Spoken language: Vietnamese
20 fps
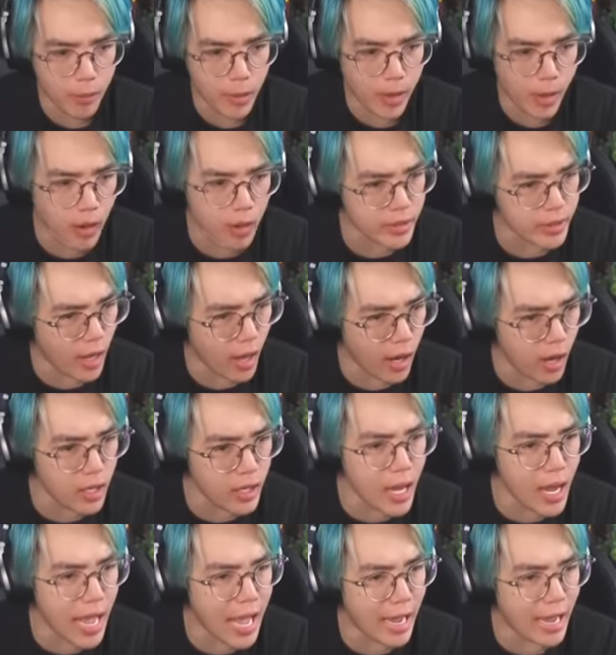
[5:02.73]
cái con chó
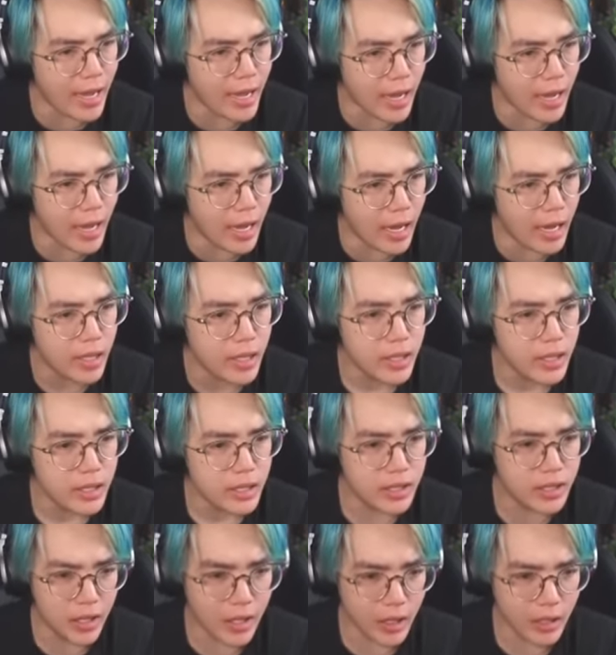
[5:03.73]
nó ăn uh,
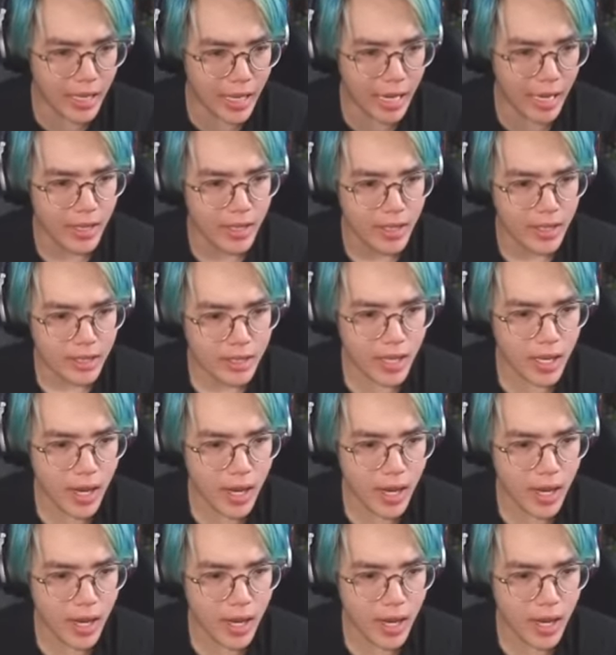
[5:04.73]
xương nè Sau